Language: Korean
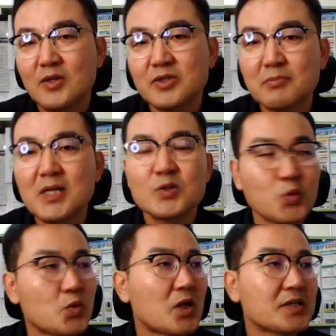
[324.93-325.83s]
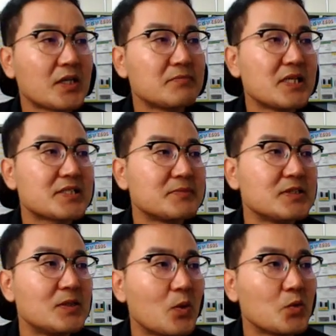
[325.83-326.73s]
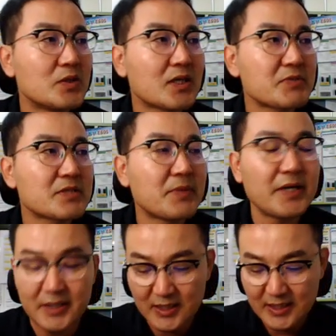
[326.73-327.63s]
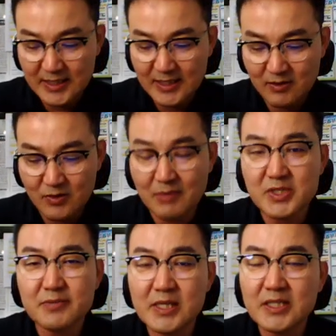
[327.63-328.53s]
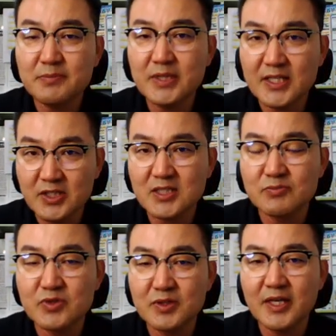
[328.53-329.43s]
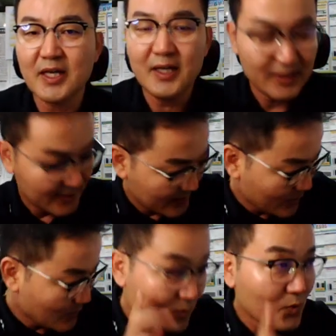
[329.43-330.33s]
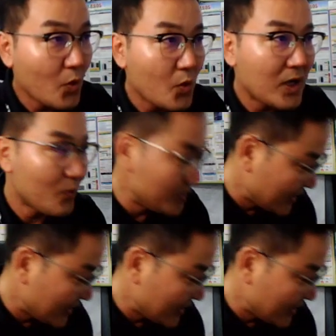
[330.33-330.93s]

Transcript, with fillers: 정말 좋을 것 같다는 말씀을 오늘 감사스마일이 감사스마일 TV 애청자분들께 콕 하고